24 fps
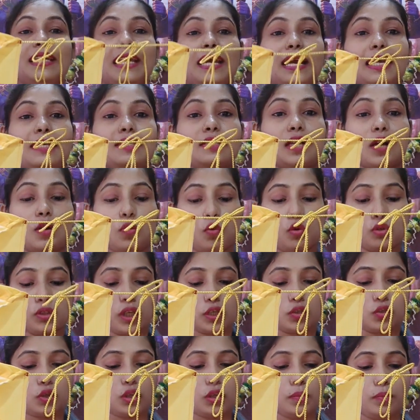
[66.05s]
ये इसका
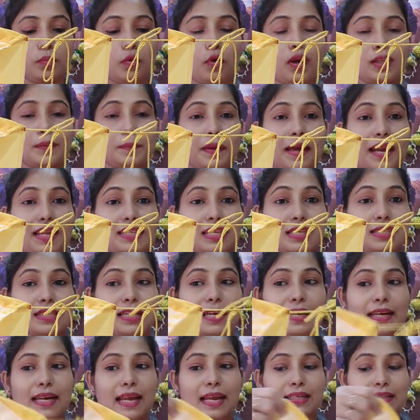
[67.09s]
कुर्ता जो कि बहुत प्यारा सा
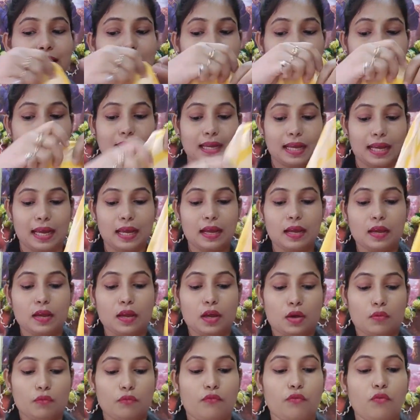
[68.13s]
इसका नेक दिया गया है
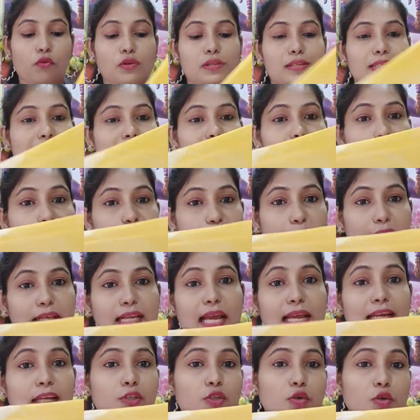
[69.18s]
फुल स्लीव्स मिल
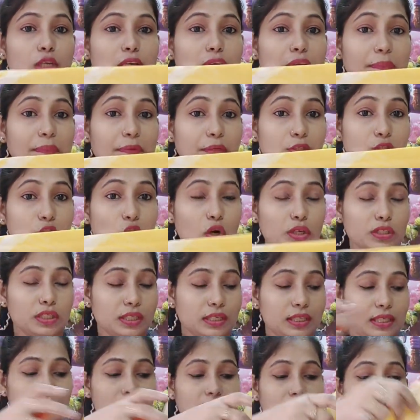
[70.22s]
जाएंगे जो कि आपकी
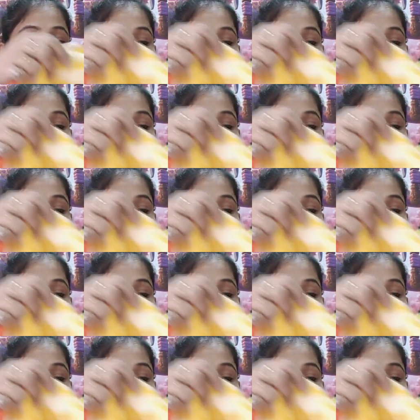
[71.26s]
जॉर्जेट की